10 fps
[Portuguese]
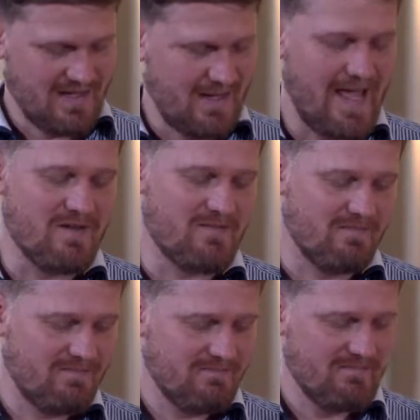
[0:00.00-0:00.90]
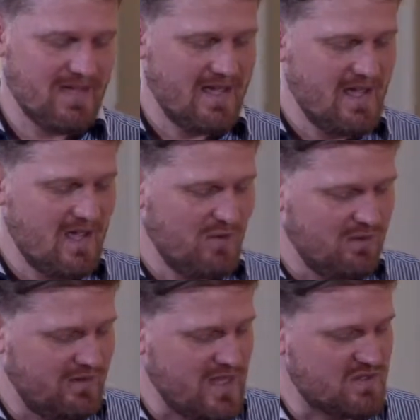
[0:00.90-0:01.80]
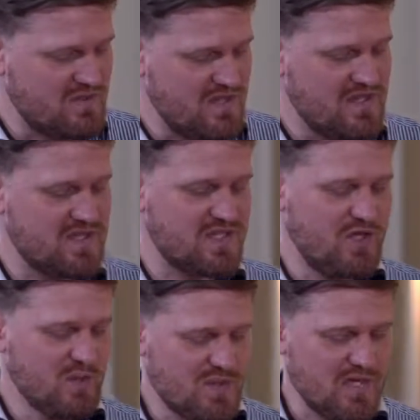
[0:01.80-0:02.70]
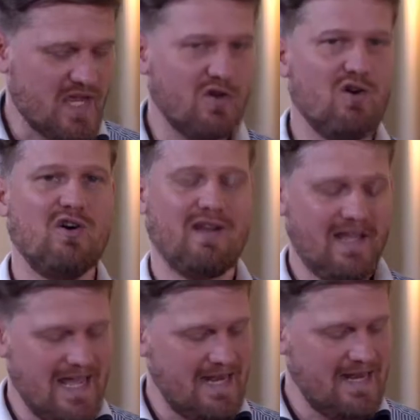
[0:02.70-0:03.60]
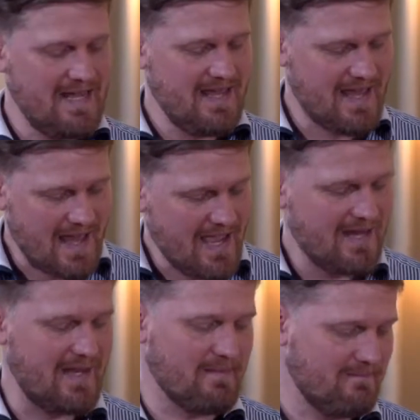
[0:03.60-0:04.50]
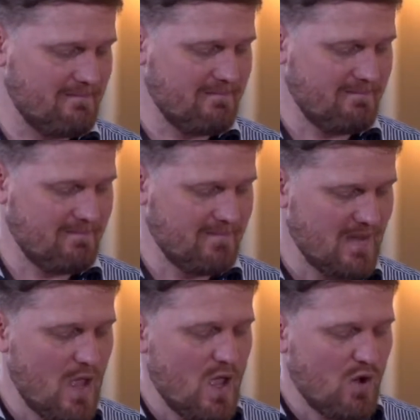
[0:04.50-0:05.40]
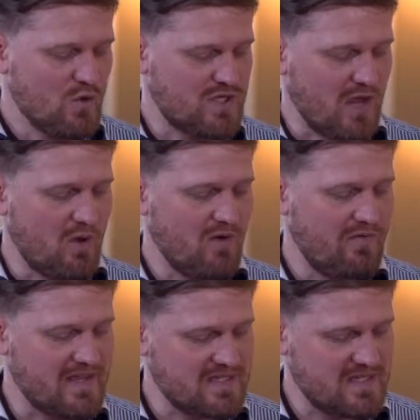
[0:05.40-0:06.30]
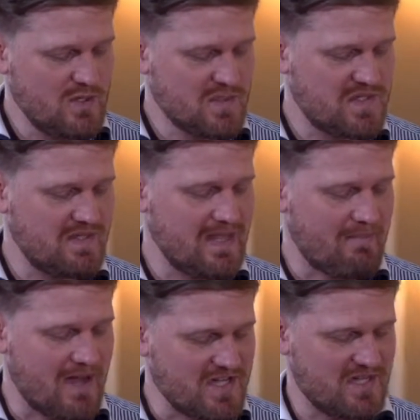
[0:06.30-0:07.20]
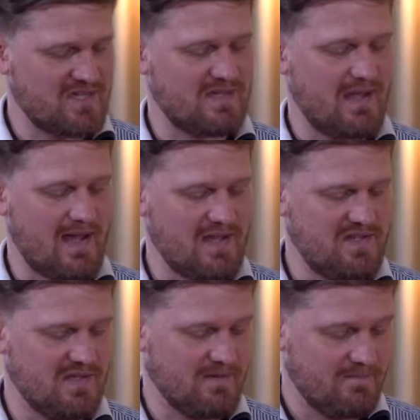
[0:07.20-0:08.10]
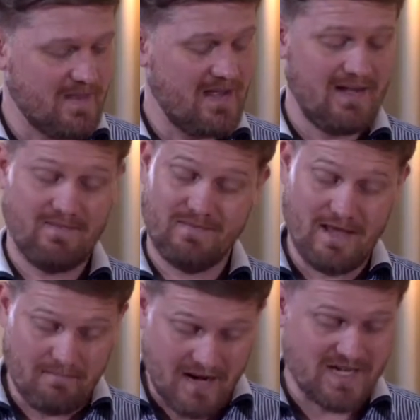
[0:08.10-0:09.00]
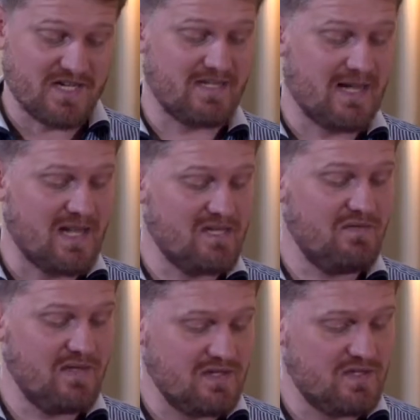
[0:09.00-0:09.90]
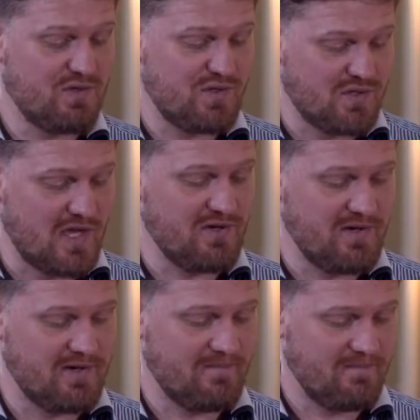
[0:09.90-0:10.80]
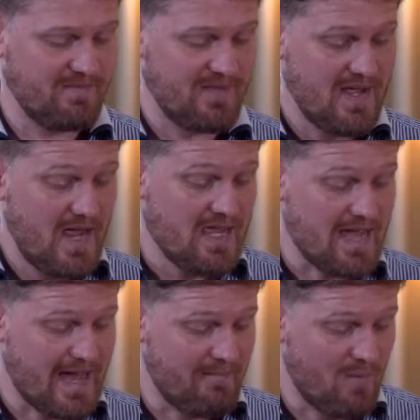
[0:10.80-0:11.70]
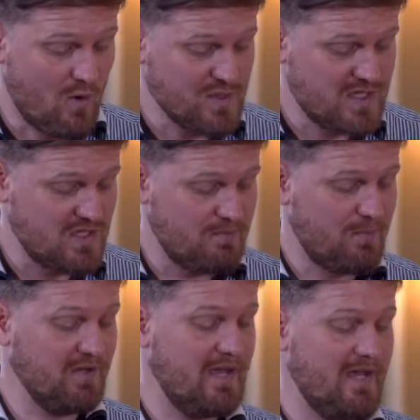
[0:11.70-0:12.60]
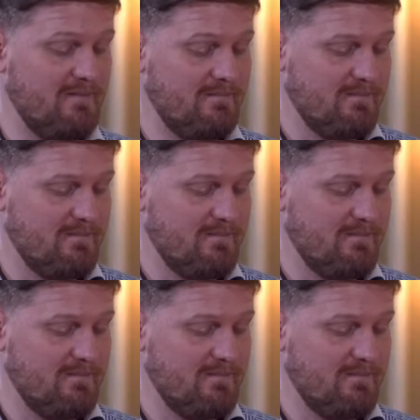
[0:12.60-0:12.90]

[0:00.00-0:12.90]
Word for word: Leio. O texto diz que o Senhor, ele reina. O Senhor vestiu-se da majestade, da majestade vestiu-se o Senhor e armou-se de poder.